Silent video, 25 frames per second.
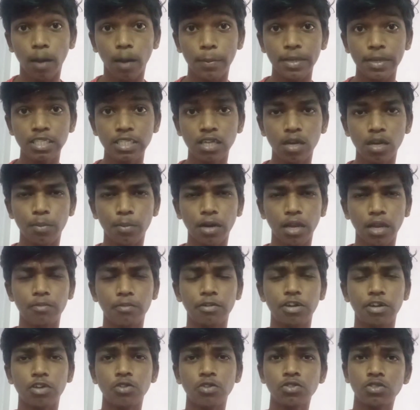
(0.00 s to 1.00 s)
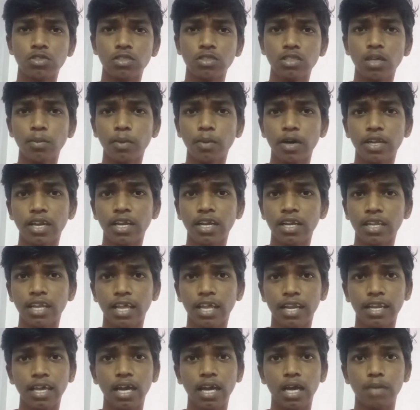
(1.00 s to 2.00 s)
அமேசான் ப்ரைம் வீடியோஸ் இந்த மாதிரியான
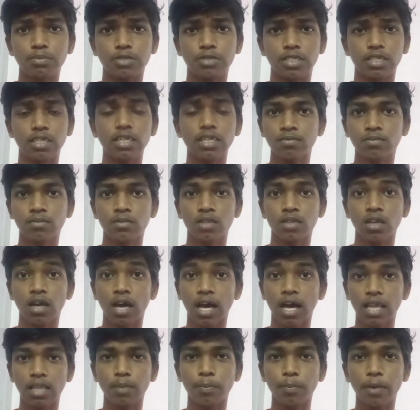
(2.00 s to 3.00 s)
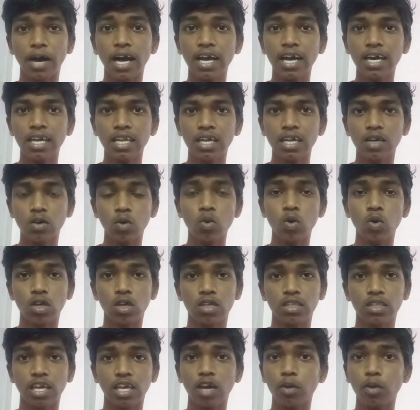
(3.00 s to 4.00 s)
நிறைய ஆப்ஸ் இருக்குது அதை பார்க்குறதுக்கு
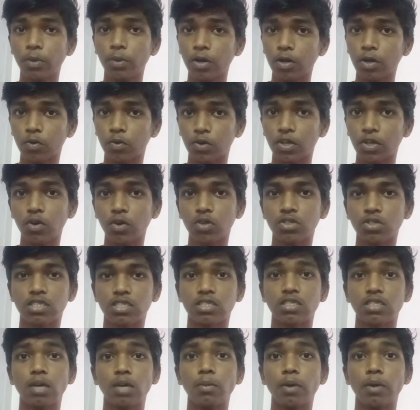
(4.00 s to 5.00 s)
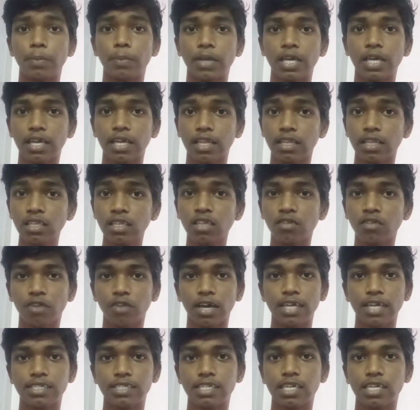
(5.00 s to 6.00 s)
உங்களுக்கு தேவைப்படக்கூடிய ஒரு சிஸ்டம் அப்படிங்கிறது இந்த
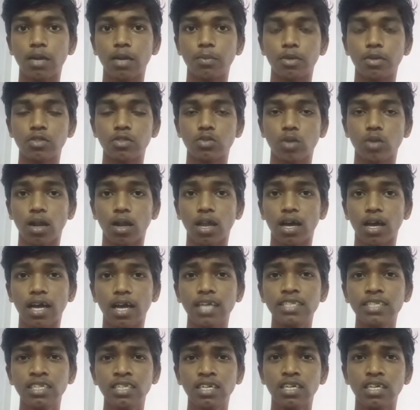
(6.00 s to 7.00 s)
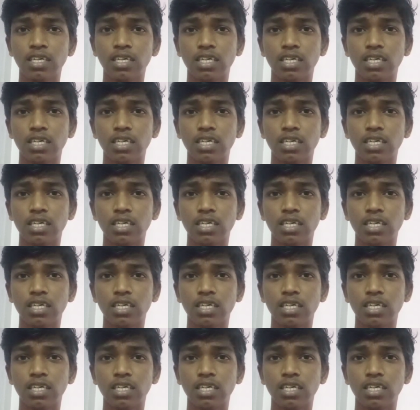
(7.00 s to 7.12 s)
ஃபயர் ஸ்டிக் அப்படின்னு சொல்லலாம் கைஸ்